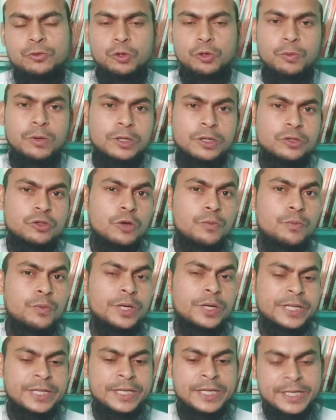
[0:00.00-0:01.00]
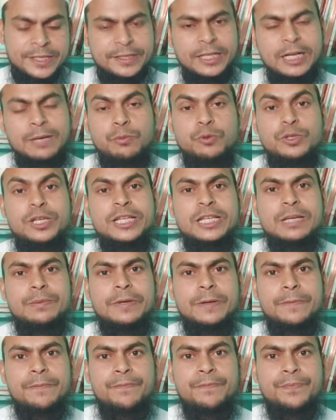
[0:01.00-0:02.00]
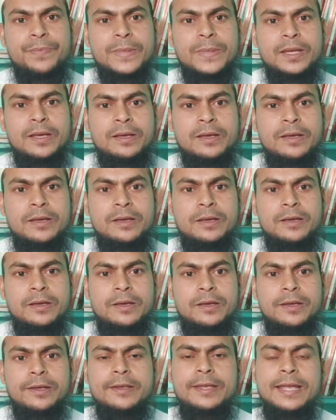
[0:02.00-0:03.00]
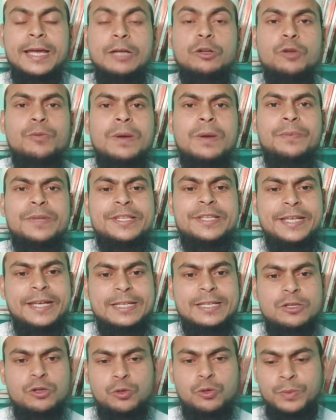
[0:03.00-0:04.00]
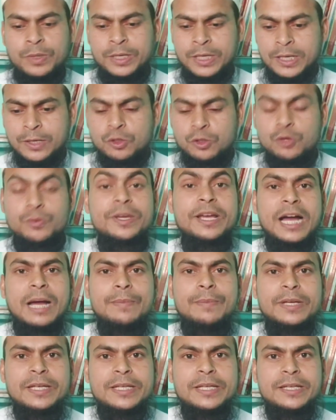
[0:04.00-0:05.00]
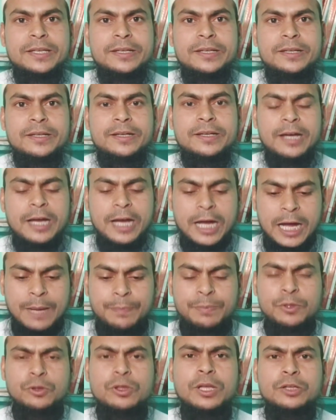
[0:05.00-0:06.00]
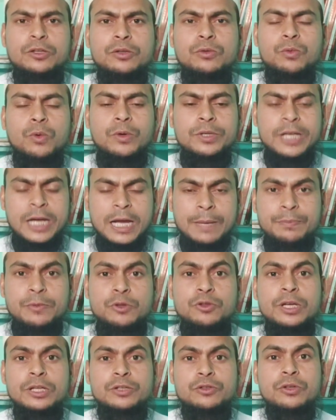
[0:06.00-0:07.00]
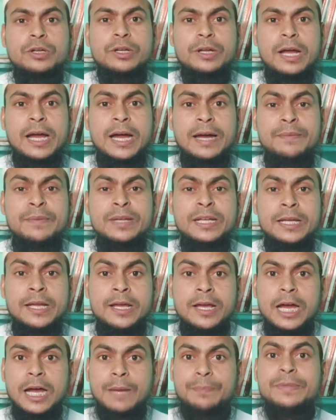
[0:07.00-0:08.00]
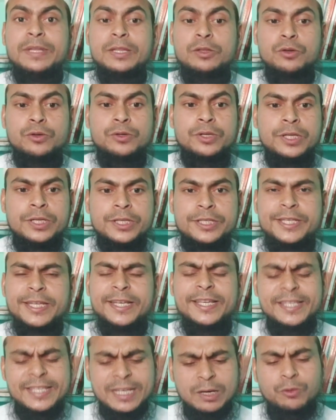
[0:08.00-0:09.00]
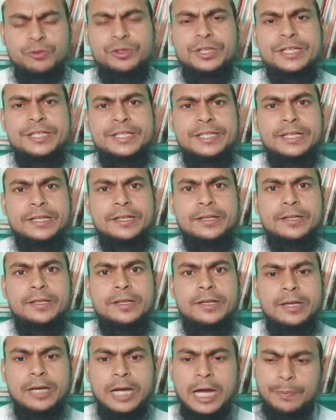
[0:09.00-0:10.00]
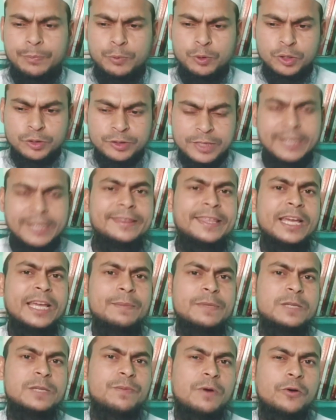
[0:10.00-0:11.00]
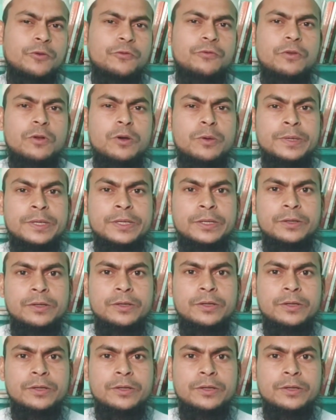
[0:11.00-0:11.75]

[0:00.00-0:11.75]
দুর্বলতা সম্পর্কে তারা বুঝে যাবে কেনই বা আপনি জিজ্ঞাসা করবেন তুমি খাবে কি আপনি তো একজন ওঝা আপনি তো একজন আমিল আপনি তো চিকিৎসা করতে এসছেন আপনি তো তার থেকে বেশি পাওয়ারফুল হবেন